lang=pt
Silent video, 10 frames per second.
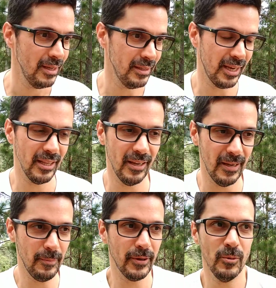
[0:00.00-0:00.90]
Naquela
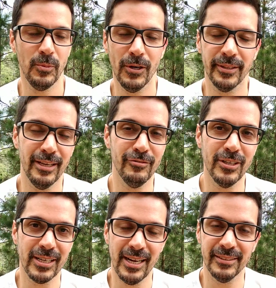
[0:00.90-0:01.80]
época eu portava
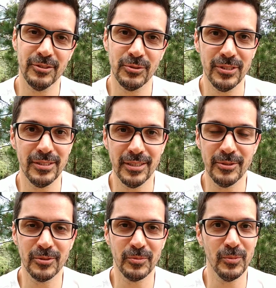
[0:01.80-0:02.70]
uma carta de
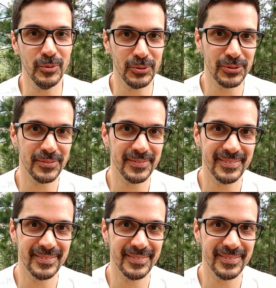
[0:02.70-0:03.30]
suicídio no meu bolso,